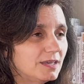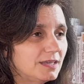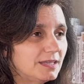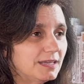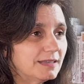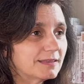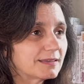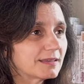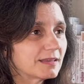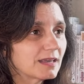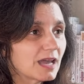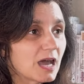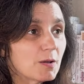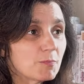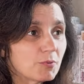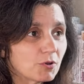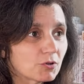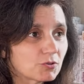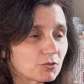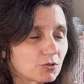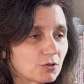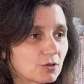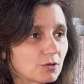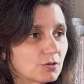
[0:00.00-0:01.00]
Il était
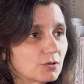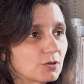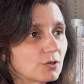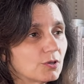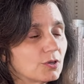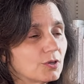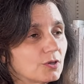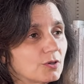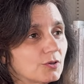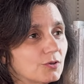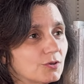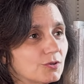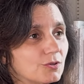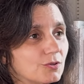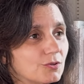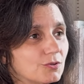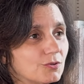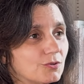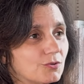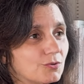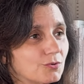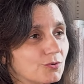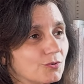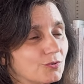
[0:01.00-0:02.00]
important
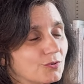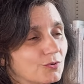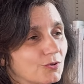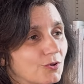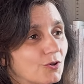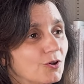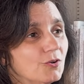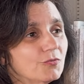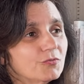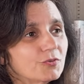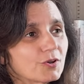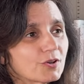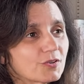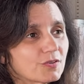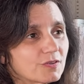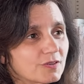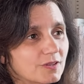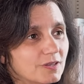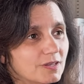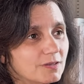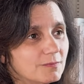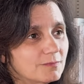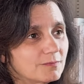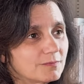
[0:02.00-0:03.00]
de
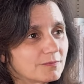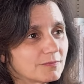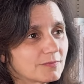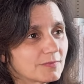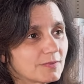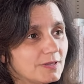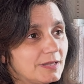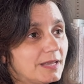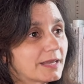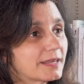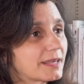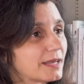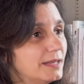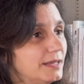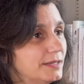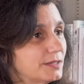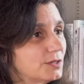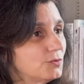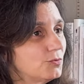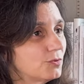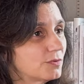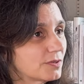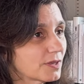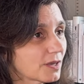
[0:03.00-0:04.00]
renforcer la
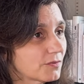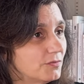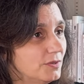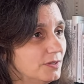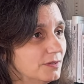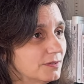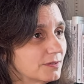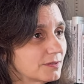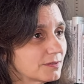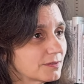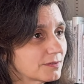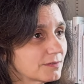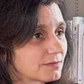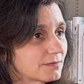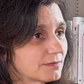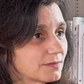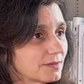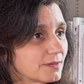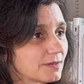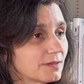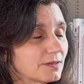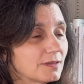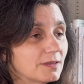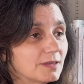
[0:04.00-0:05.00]
qualité du service
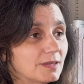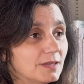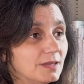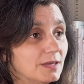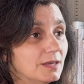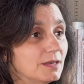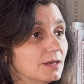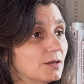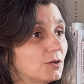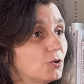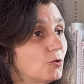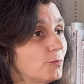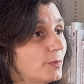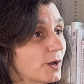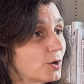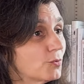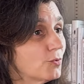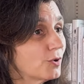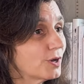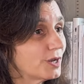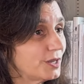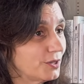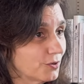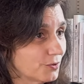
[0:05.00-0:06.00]
et le
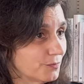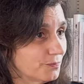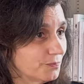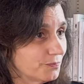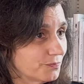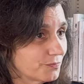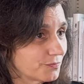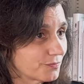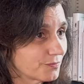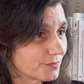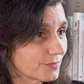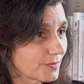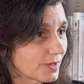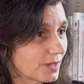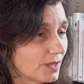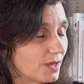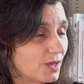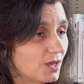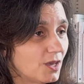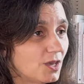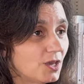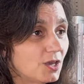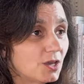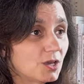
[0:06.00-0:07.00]
parcours client.
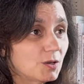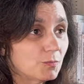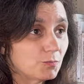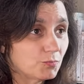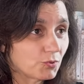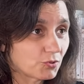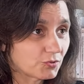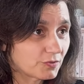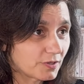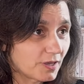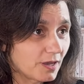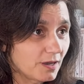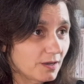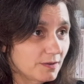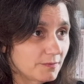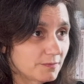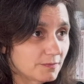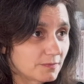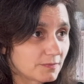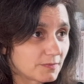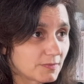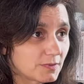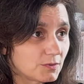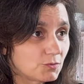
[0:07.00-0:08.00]
Pour ça,
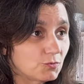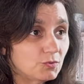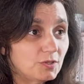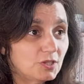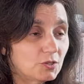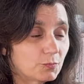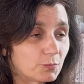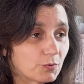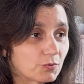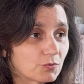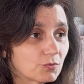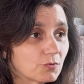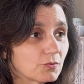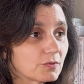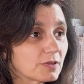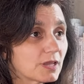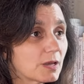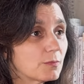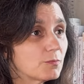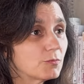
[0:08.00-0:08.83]
nous disposons d'un